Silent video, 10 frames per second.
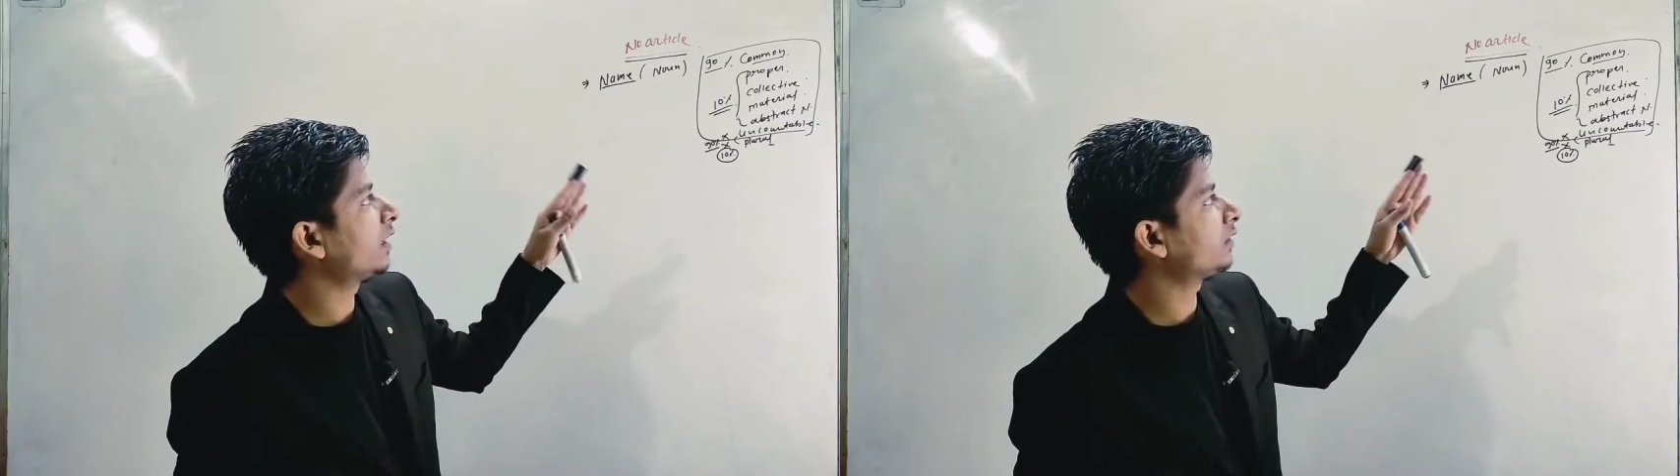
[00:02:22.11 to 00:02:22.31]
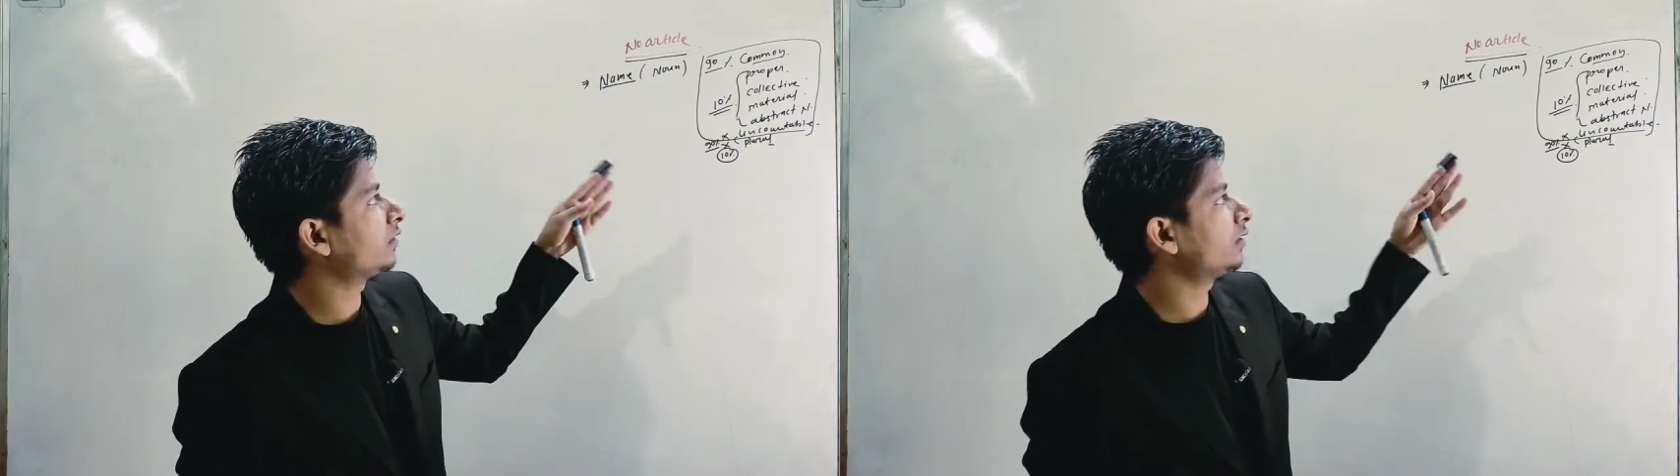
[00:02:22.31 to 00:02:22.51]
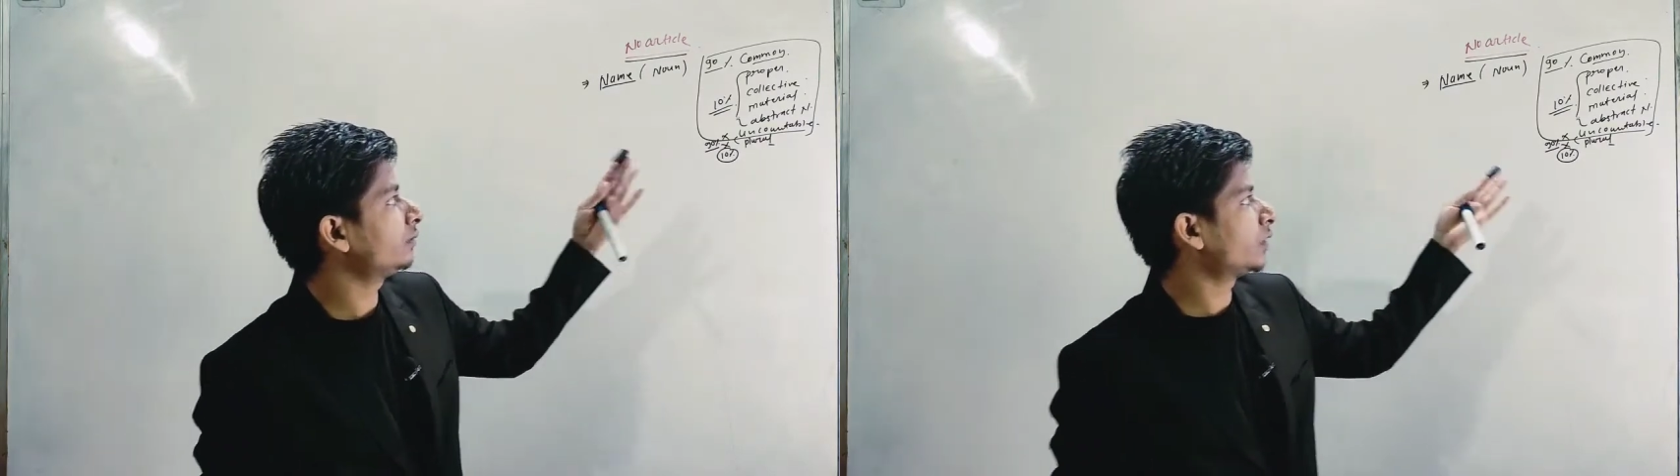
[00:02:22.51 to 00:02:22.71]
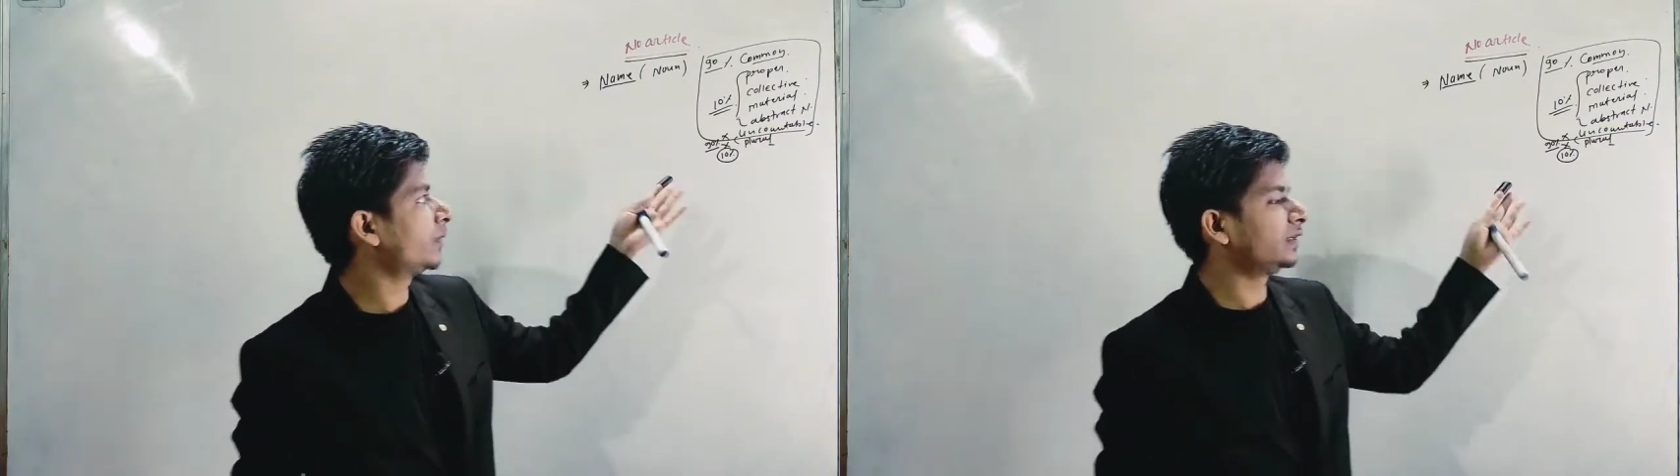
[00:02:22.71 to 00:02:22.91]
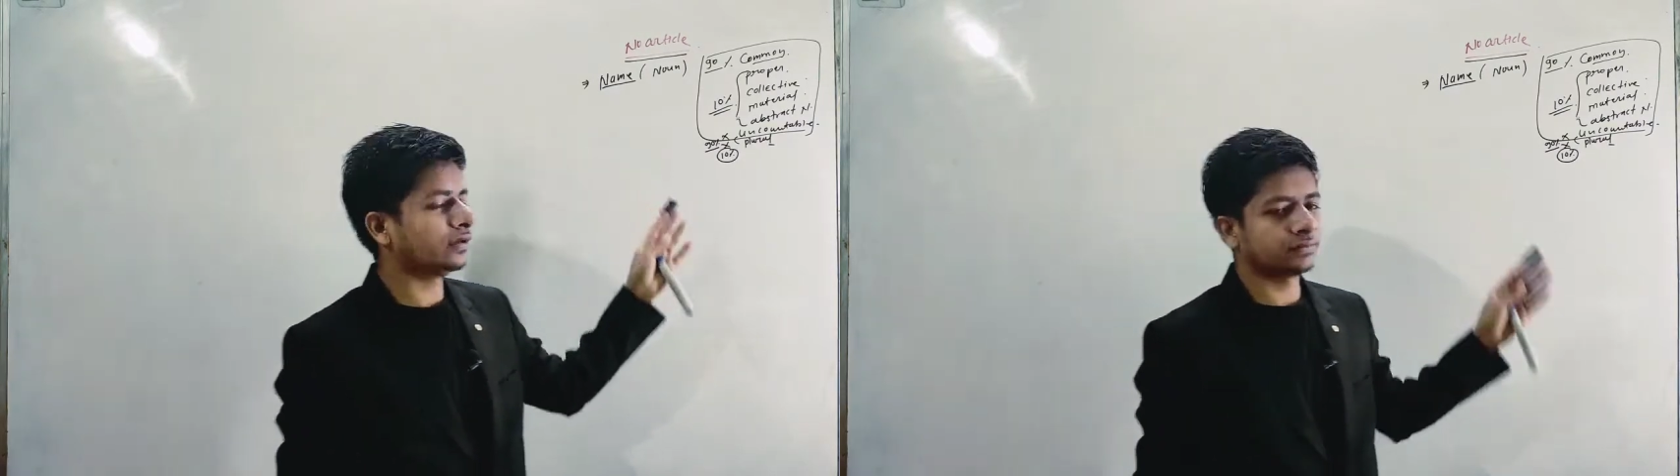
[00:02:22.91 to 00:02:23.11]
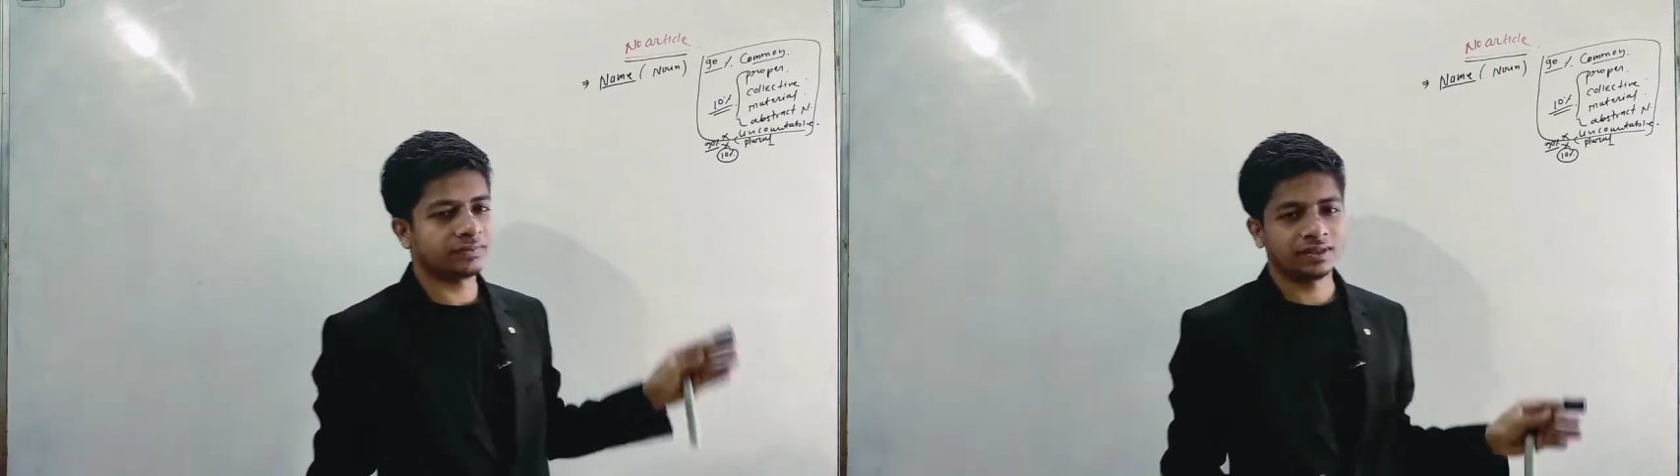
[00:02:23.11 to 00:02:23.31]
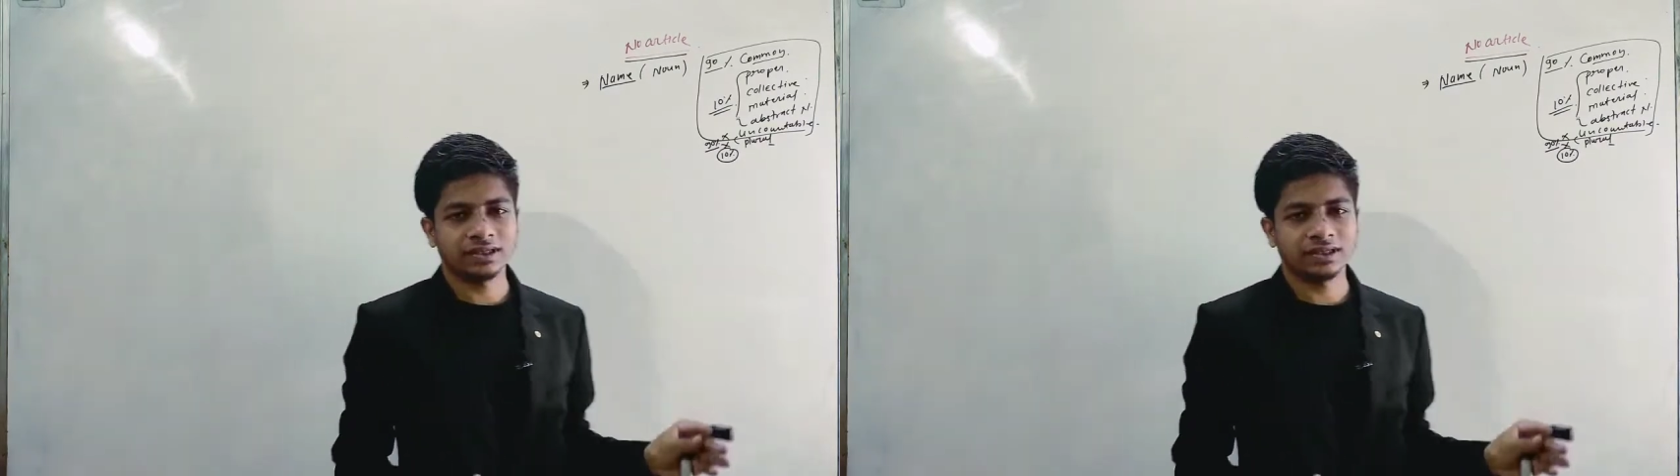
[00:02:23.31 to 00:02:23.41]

करेक्ट नाउन प्रॉपर नाउन